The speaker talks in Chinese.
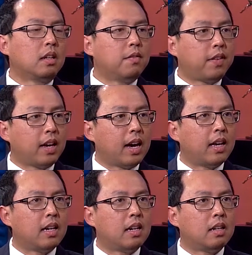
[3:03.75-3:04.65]
跟肺癌
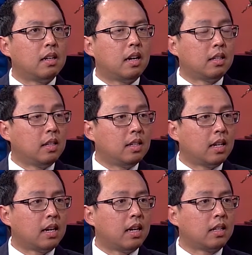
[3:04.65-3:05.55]
啊啊、胰腺
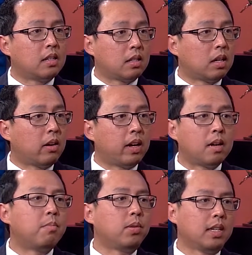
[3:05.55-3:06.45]
癌跟食道癌
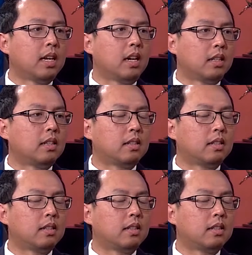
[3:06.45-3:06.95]
很不一样的。